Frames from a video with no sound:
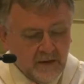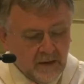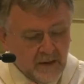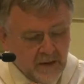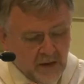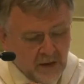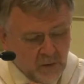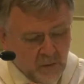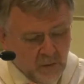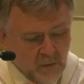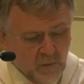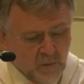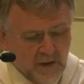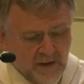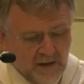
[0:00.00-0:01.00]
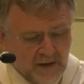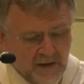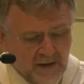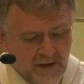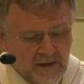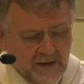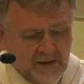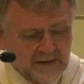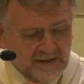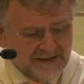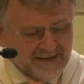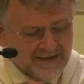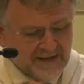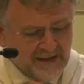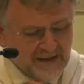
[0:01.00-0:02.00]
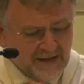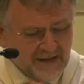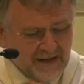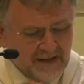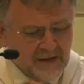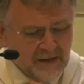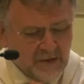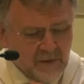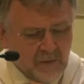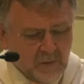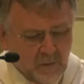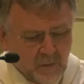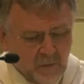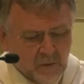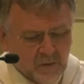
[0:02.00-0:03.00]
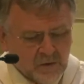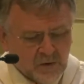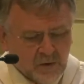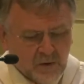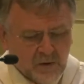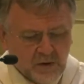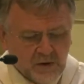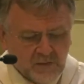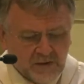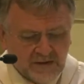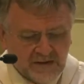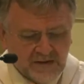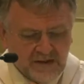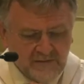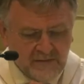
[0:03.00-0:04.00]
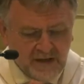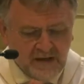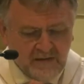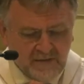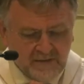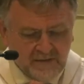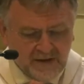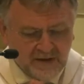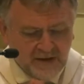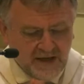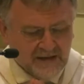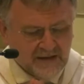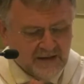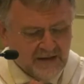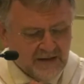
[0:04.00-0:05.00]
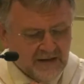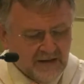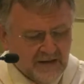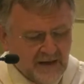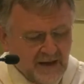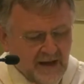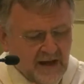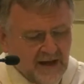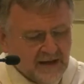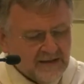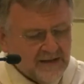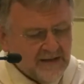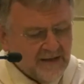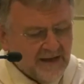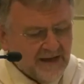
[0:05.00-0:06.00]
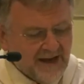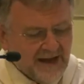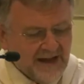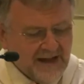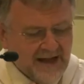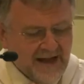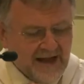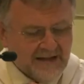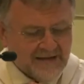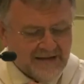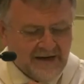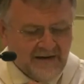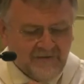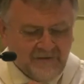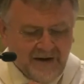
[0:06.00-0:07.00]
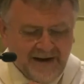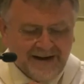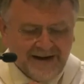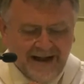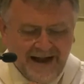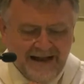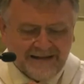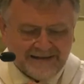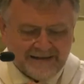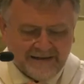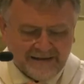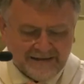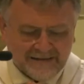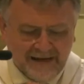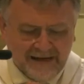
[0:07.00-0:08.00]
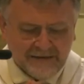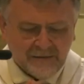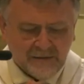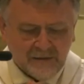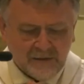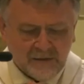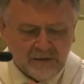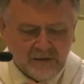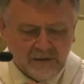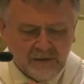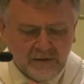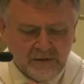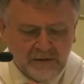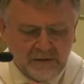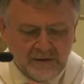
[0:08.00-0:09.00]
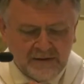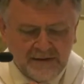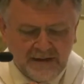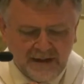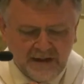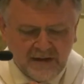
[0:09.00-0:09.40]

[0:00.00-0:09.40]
Chi dunque trasgredirà uno solo di questi minimi precetti e insegnerà agli altri a fare altrettanto, sarà